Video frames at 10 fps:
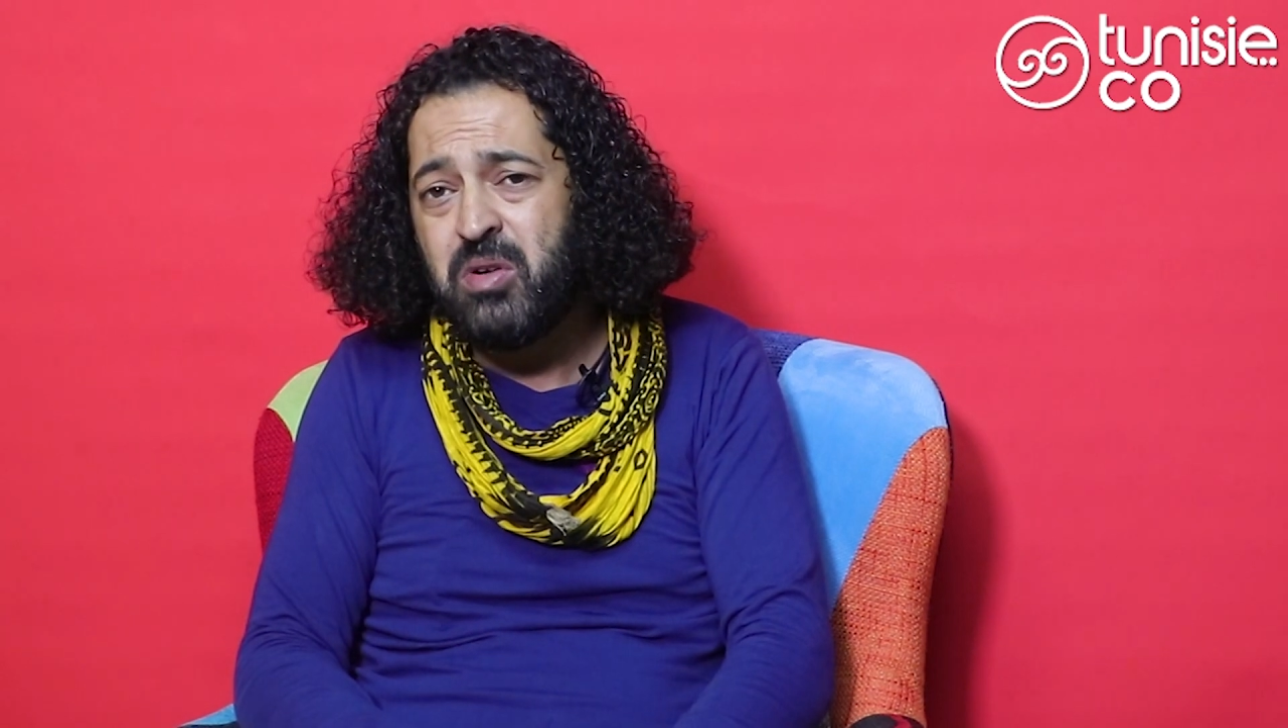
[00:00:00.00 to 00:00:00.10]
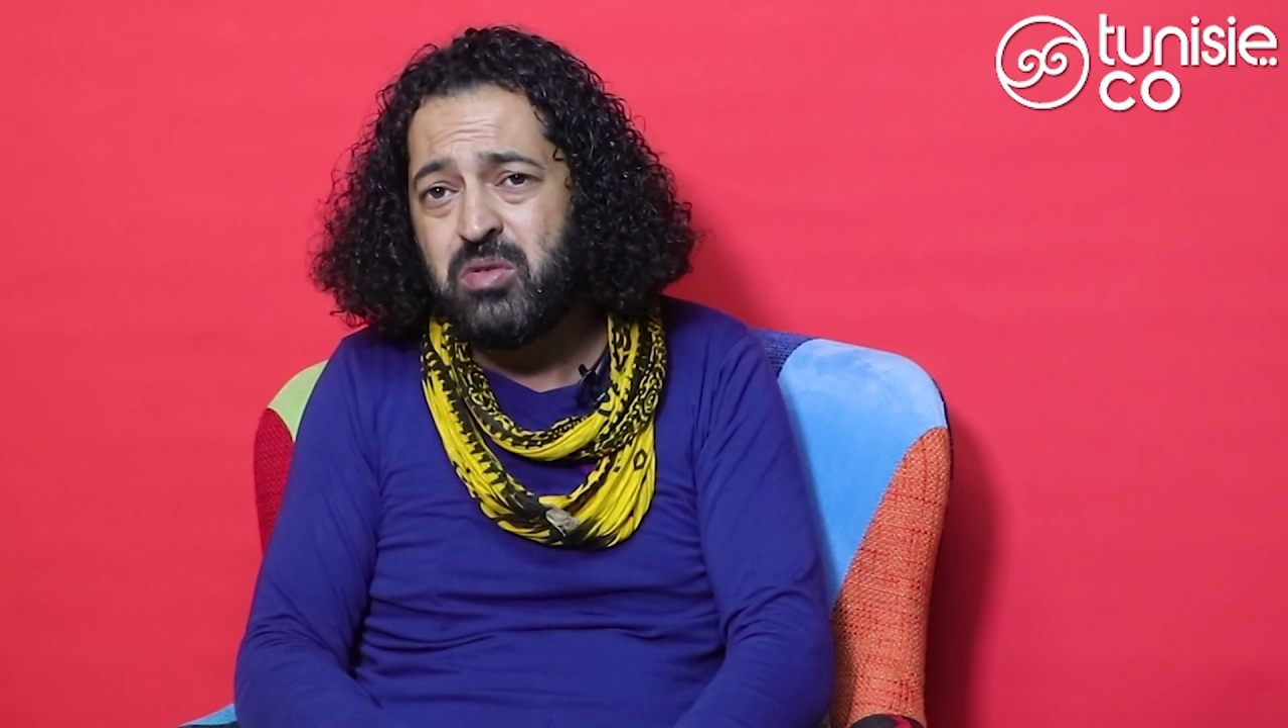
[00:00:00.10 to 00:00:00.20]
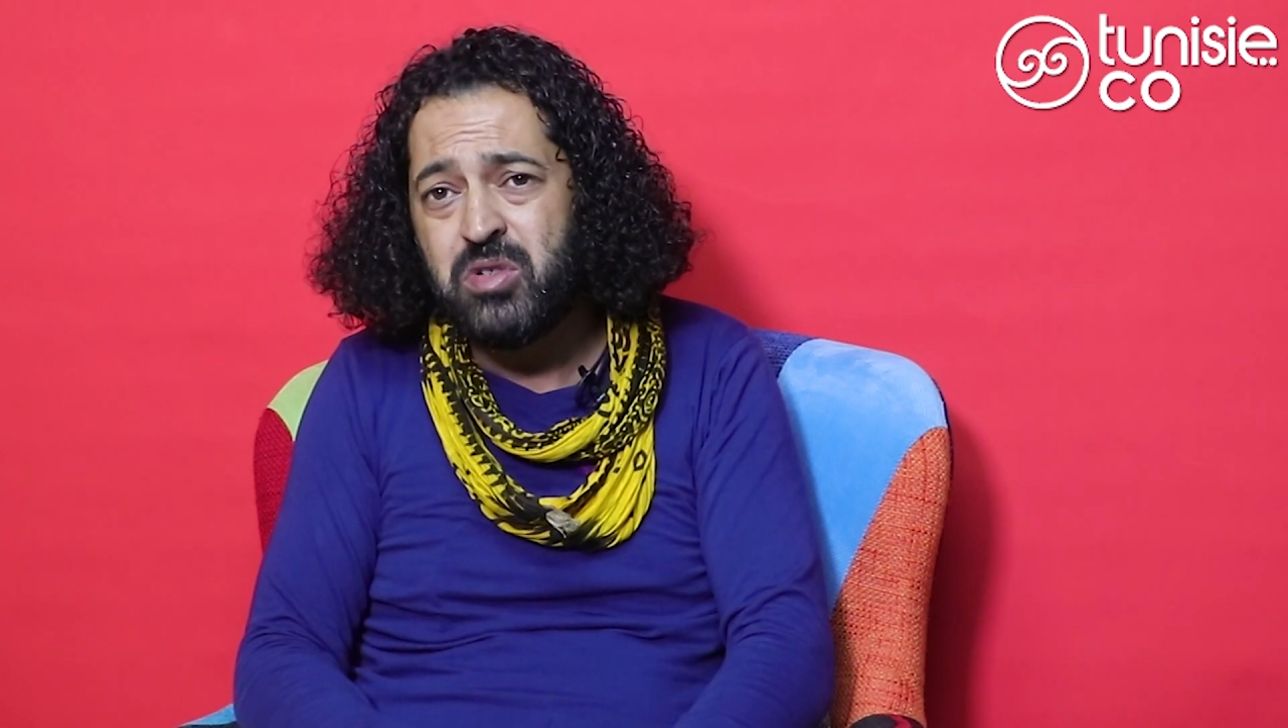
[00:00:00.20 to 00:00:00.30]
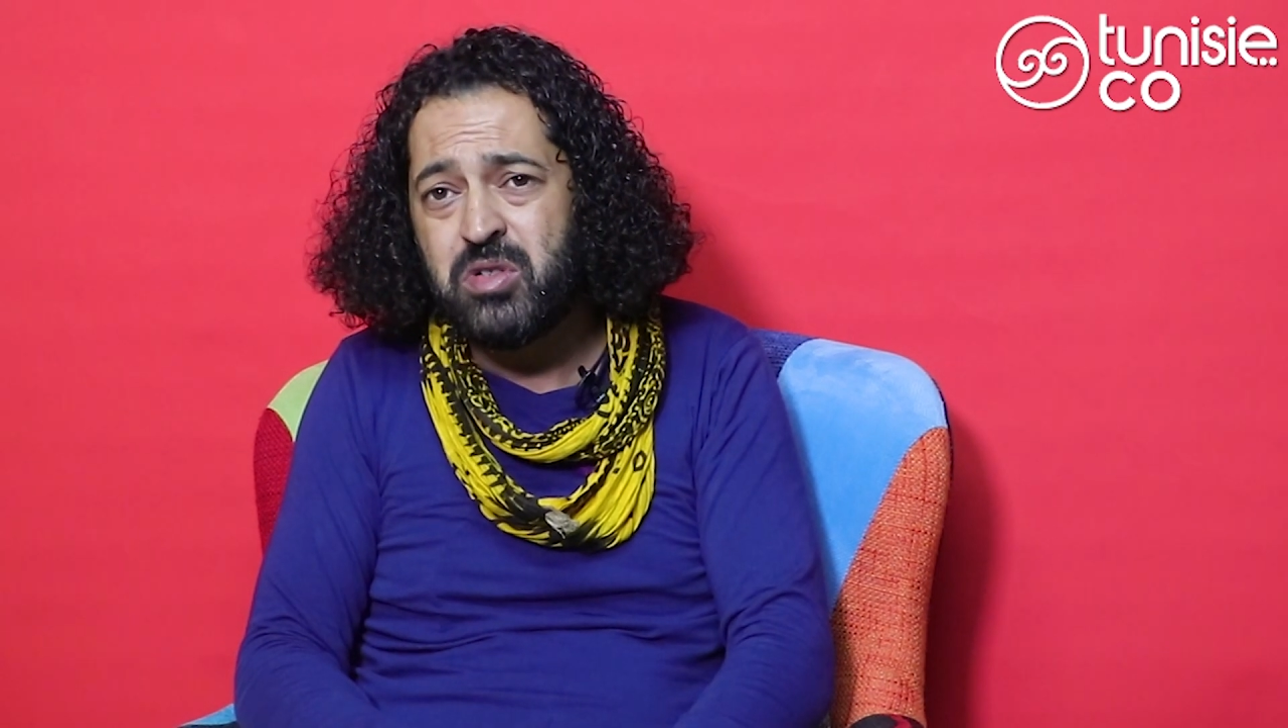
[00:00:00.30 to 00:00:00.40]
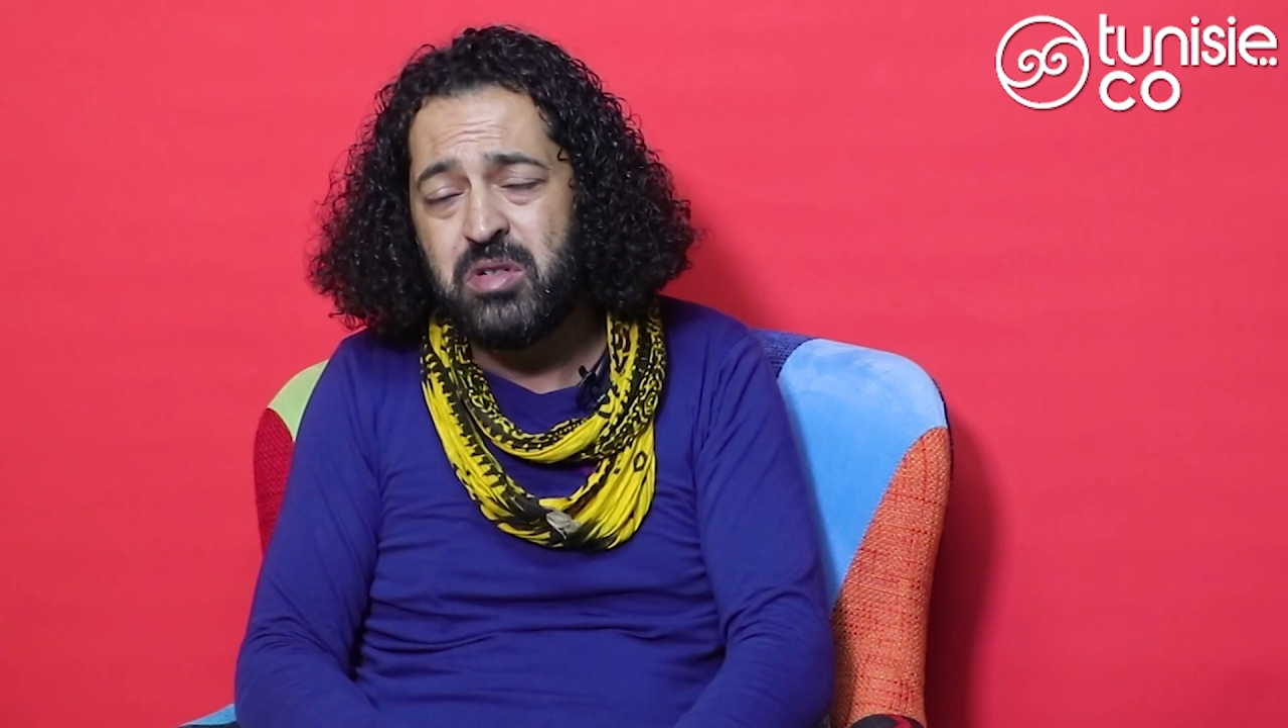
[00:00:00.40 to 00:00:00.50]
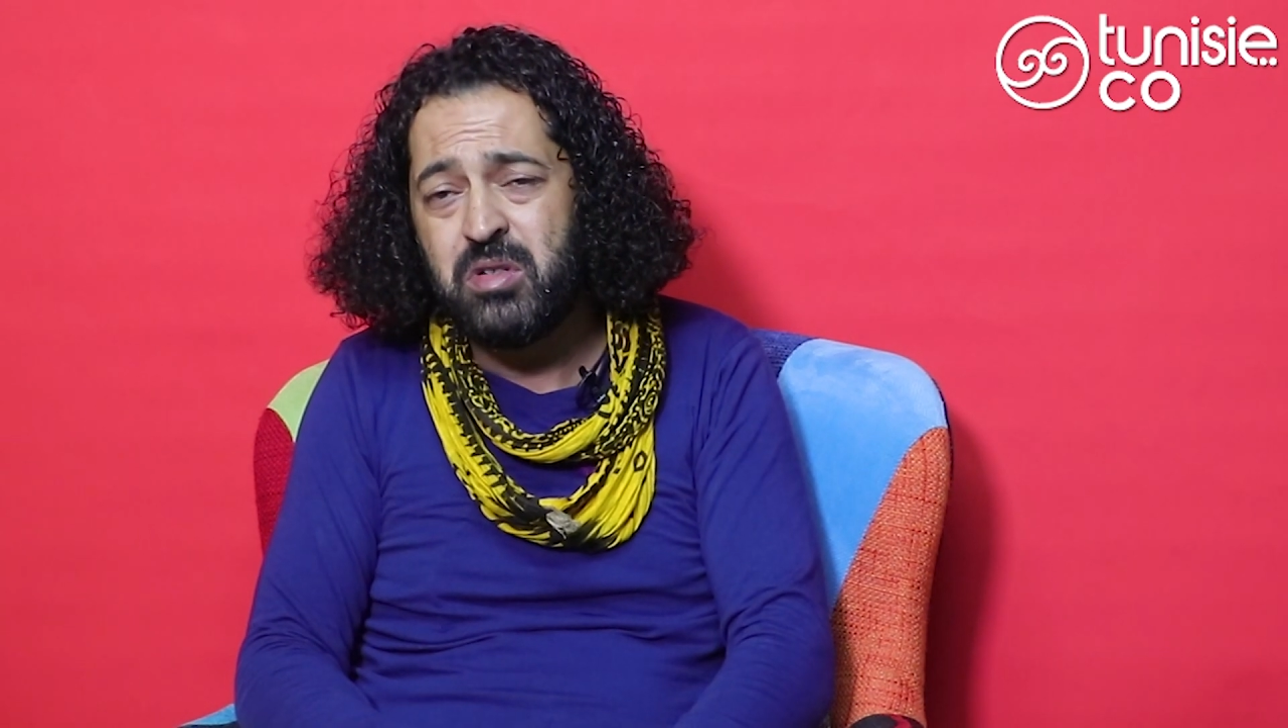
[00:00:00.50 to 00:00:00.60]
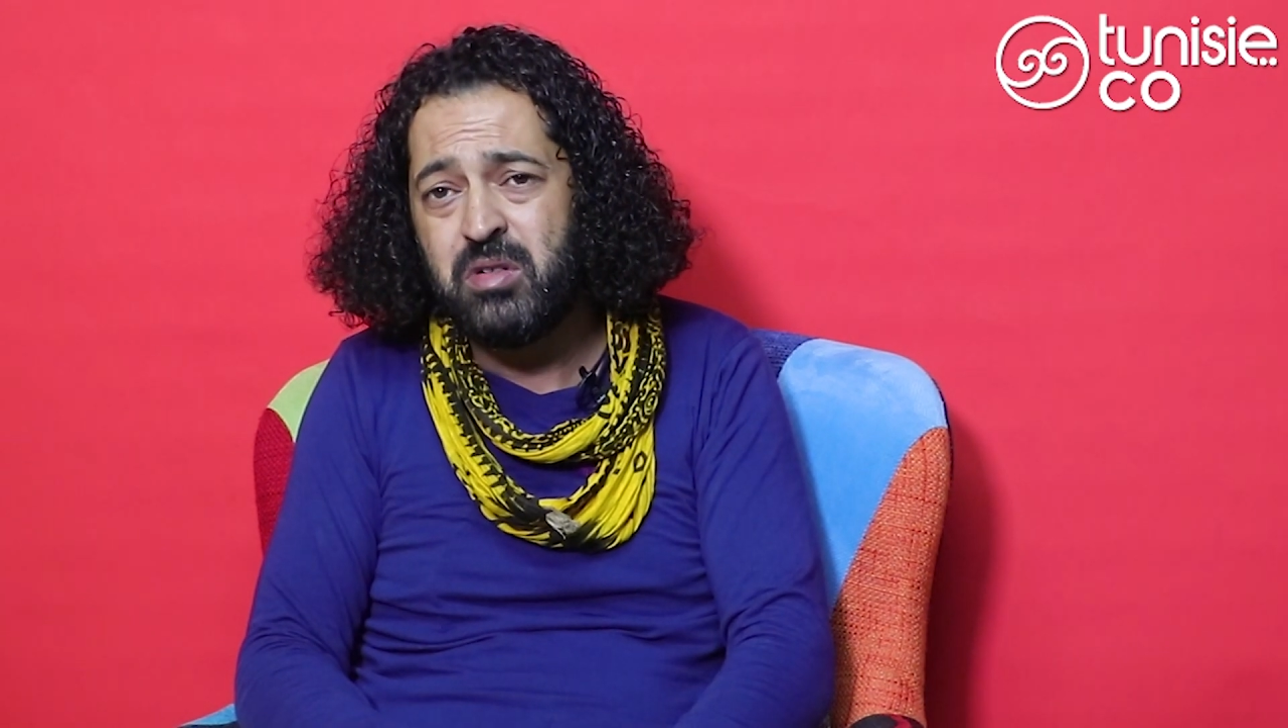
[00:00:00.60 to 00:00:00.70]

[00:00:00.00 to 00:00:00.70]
ماهوش